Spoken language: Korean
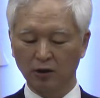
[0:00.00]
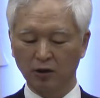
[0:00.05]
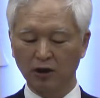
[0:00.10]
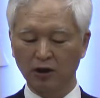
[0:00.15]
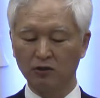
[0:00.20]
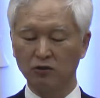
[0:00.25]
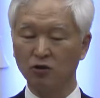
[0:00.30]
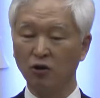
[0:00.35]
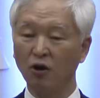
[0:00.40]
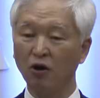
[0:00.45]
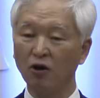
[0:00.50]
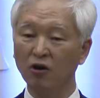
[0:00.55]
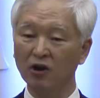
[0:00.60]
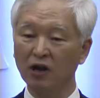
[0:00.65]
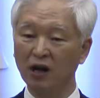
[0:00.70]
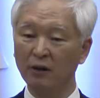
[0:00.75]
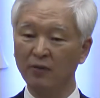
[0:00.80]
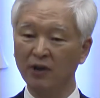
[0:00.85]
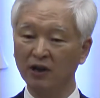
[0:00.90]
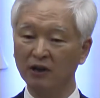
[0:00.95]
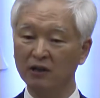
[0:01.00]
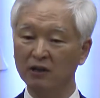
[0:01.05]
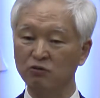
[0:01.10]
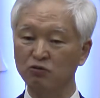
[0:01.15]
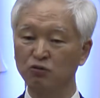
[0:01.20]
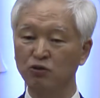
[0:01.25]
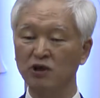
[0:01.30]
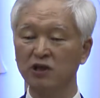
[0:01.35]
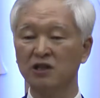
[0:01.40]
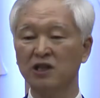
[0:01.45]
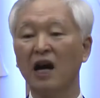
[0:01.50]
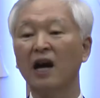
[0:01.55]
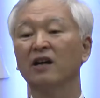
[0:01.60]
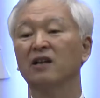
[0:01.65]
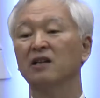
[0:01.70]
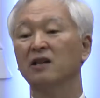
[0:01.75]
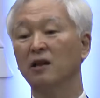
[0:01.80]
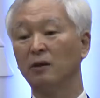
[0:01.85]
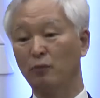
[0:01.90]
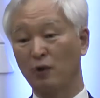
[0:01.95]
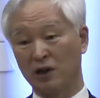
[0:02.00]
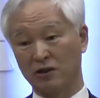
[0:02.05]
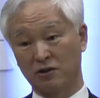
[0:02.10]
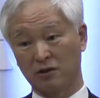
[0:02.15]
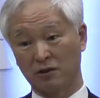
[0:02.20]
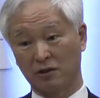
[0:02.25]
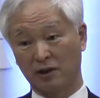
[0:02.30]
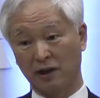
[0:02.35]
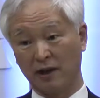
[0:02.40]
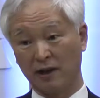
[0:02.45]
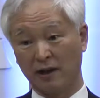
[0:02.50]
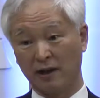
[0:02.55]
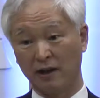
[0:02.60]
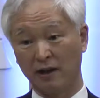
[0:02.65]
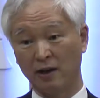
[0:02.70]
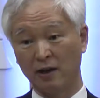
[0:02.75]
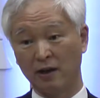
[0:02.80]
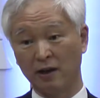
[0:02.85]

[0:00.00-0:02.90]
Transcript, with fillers: 그러니까 선함의 기준이 자기가 봤을 때